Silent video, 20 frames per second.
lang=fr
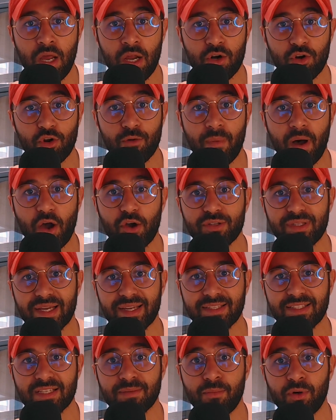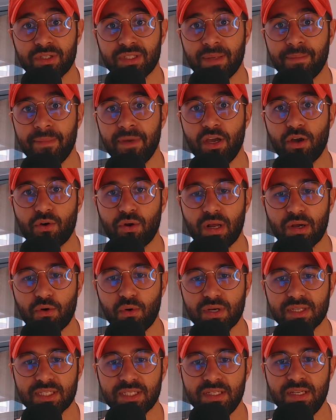Le Maroc tactiquement était meilleur que la
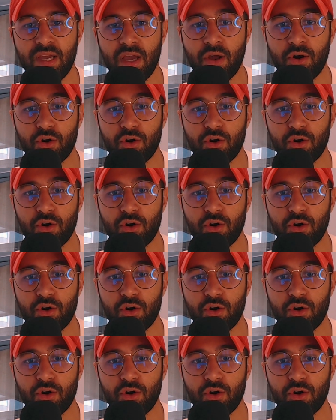Croatie,